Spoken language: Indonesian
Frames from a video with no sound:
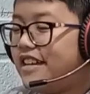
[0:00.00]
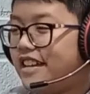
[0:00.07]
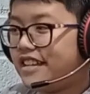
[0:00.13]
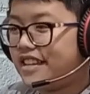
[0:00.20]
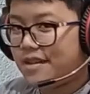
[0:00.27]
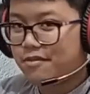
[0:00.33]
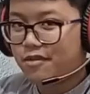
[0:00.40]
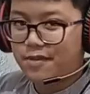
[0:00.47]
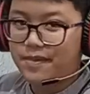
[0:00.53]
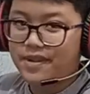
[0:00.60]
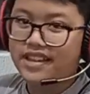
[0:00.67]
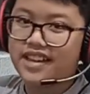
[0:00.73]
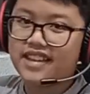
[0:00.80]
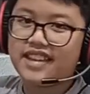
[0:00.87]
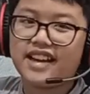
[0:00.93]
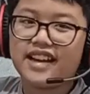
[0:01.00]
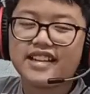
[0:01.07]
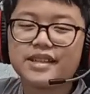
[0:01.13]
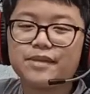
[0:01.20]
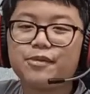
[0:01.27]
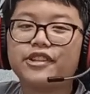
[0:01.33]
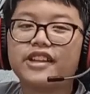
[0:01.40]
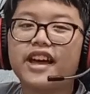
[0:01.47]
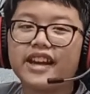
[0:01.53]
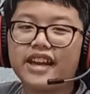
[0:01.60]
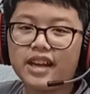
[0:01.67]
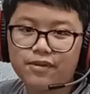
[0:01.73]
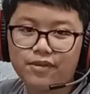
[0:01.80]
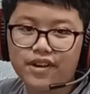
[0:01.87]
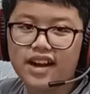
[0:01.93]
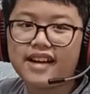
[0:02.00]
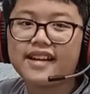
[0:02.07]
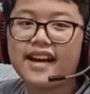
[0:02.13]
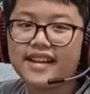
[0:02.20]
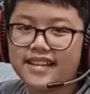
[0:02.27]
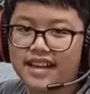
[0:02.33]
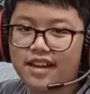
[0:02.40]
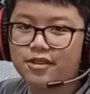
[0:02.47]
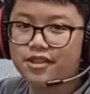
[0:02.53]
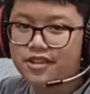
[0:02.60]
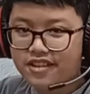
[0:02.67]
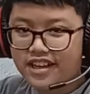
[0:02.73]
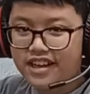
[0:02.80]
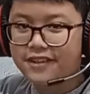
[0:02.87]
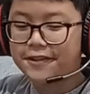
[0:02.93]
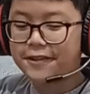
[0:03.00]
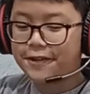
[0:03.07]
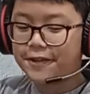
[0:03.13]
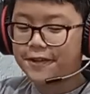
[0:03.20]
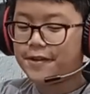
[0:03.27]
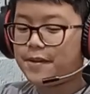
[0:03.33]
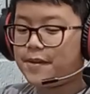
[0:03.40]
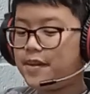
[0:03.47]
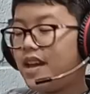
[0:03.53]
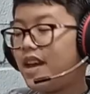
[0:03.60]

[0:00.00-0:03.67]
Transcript: Kita mau bertanya seputar infak atau sodako.